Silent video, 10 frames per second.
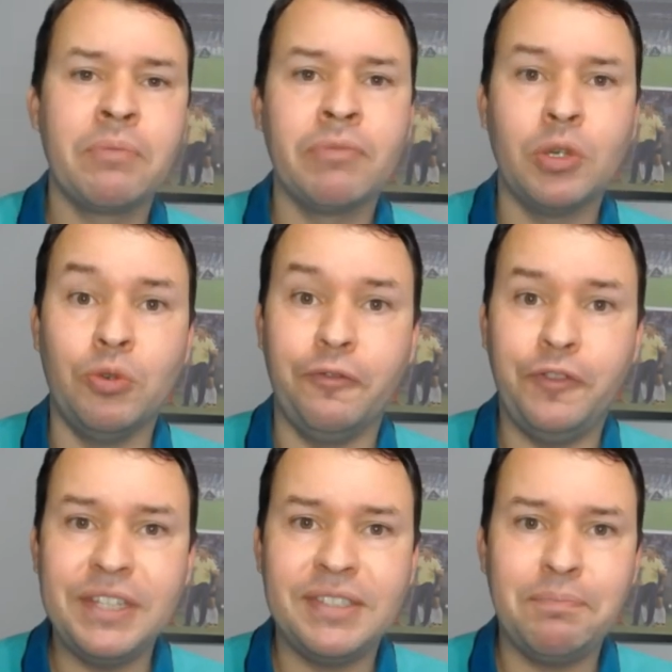o
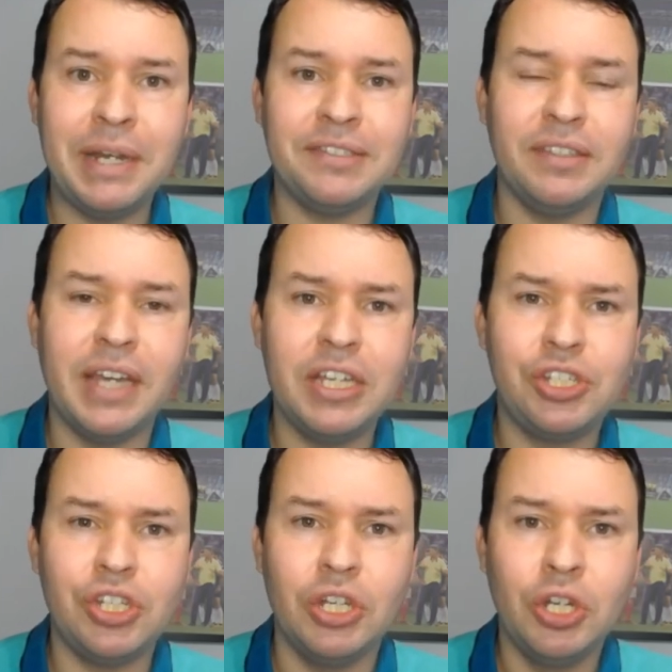
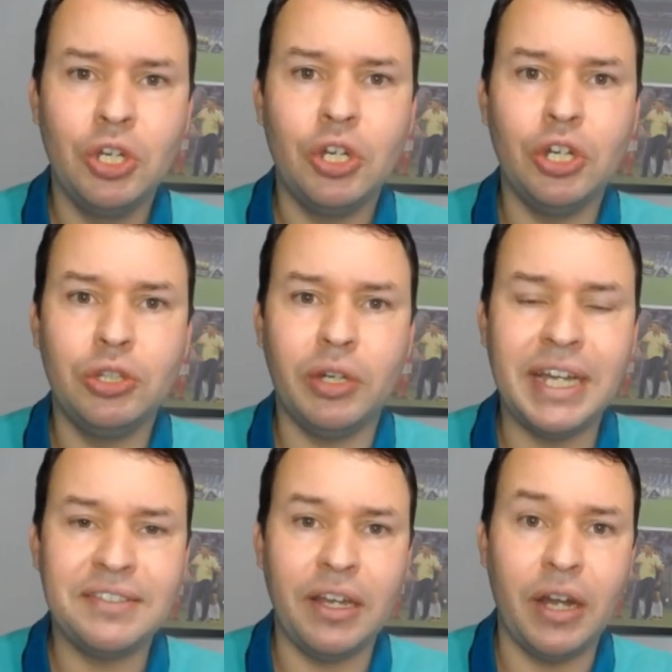vice-presidente eh, do
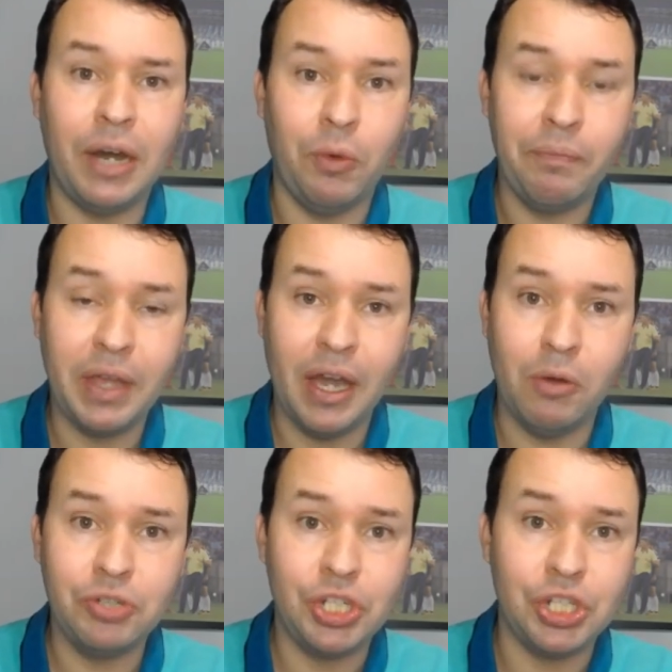Nacional. É
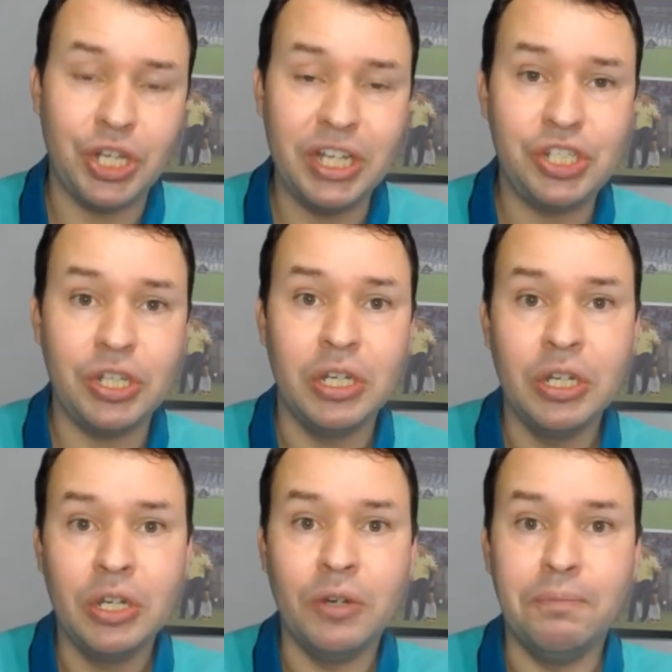um dirigente
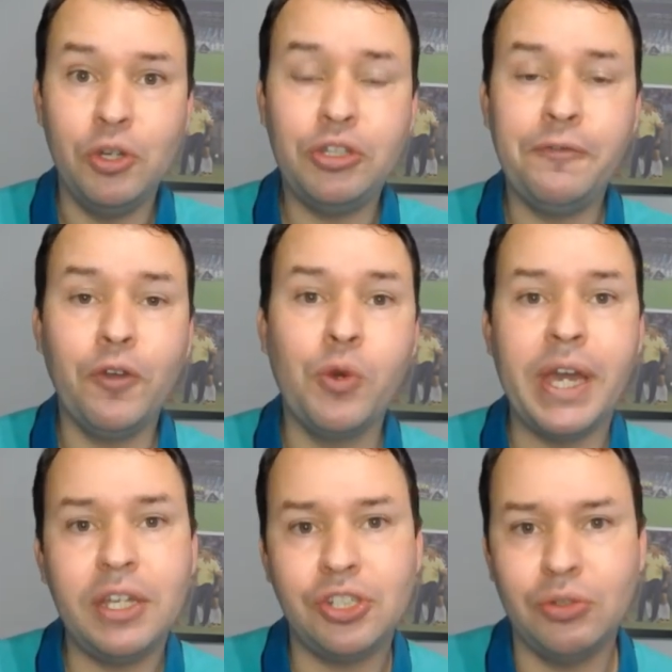muito
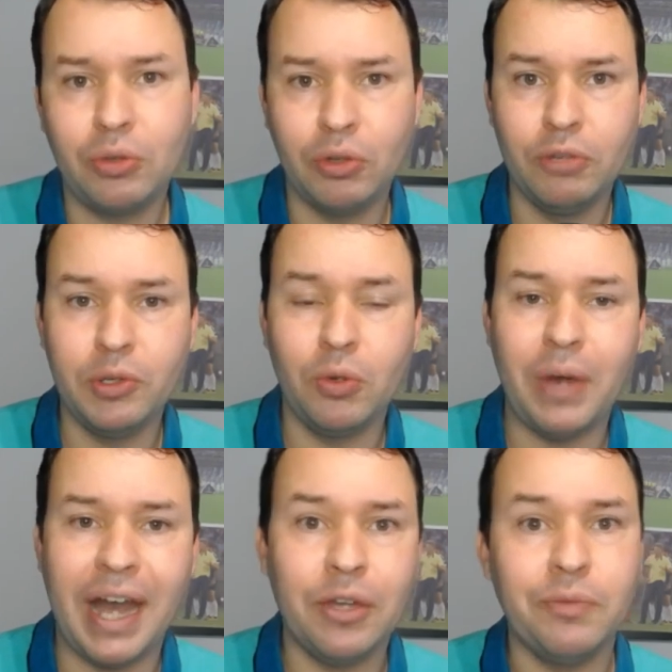influente no clube
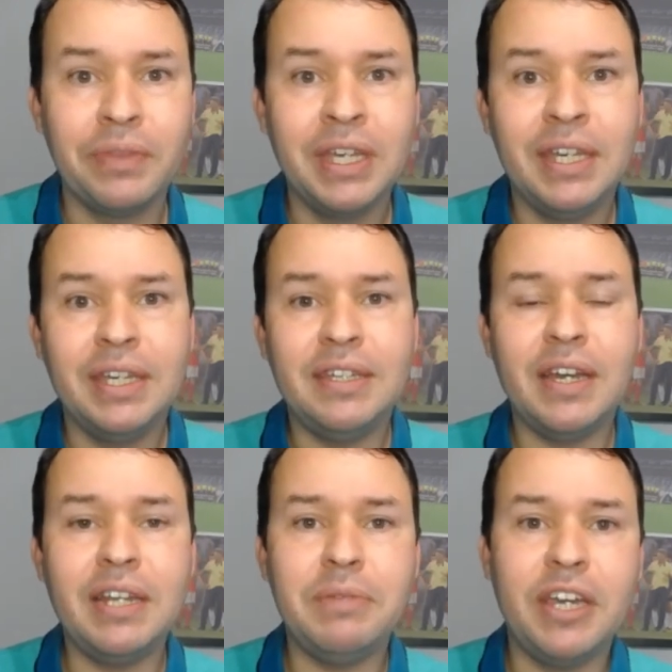uruguaio. E
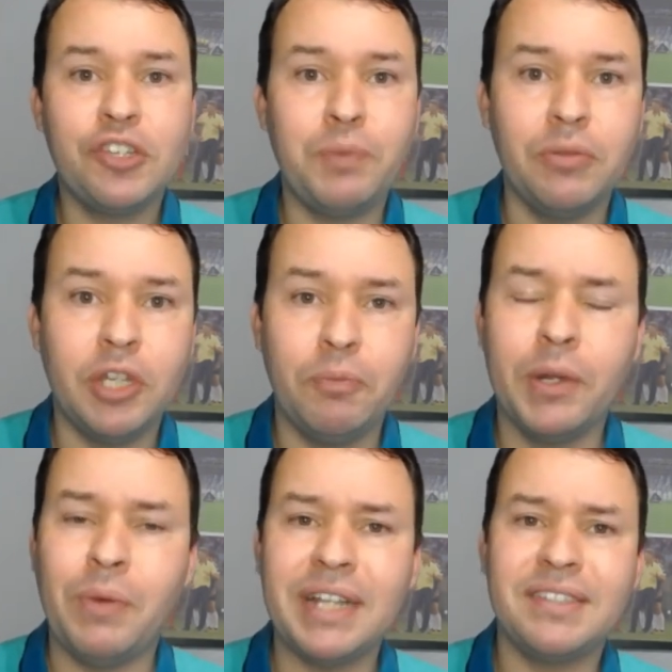ele me respondeu
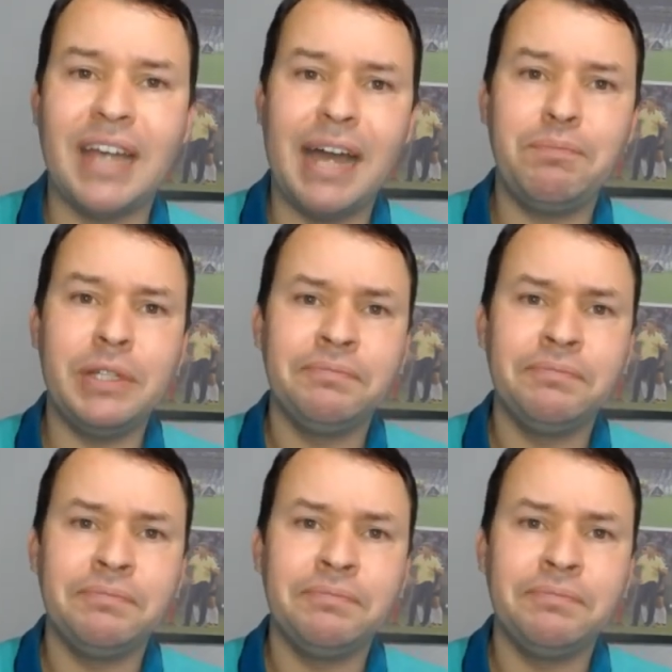pelo WhatsApp.